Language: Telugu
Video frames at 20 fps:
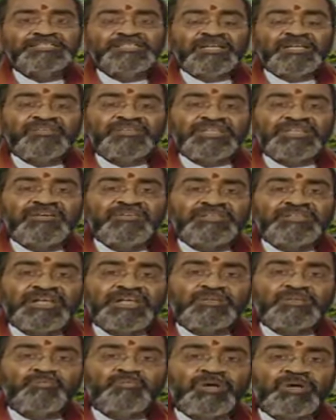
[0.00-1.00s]

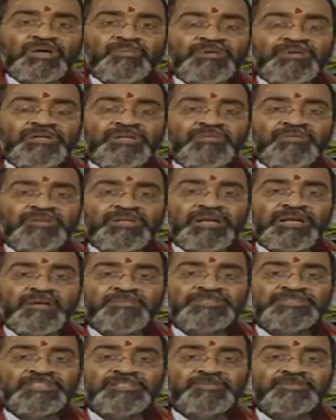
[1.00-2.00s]
సర్వదేవతాత్మకమైనటువంటి
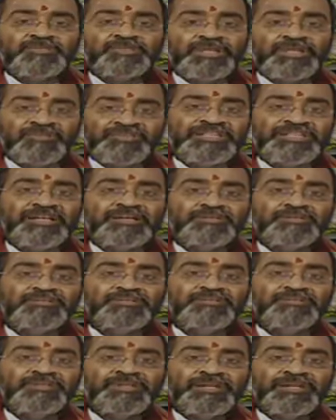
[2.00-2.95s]
రామచంద్రమూర్తి అవతారం